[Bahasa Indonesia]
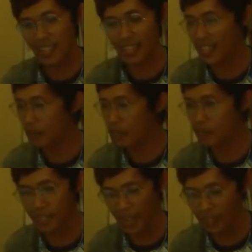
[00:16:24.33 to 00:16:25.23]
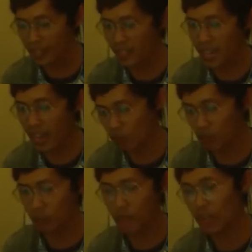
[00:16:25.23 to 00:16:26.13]
Sehingga ini menjadi
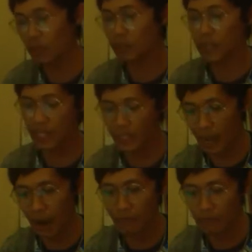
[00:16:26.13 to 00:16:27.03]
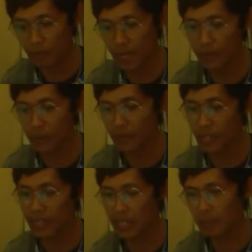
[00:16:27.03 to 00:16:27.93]
carut marut, menjadi
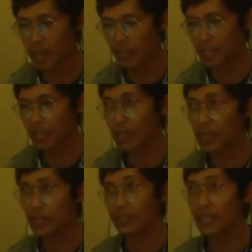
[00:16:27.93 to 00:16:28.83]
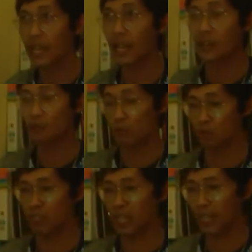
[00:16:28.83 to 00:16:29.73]
amburadul dan sebagai kita
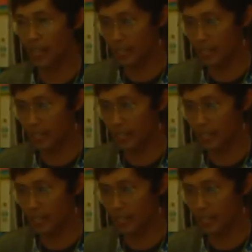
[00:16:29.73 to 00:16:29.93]
khususnya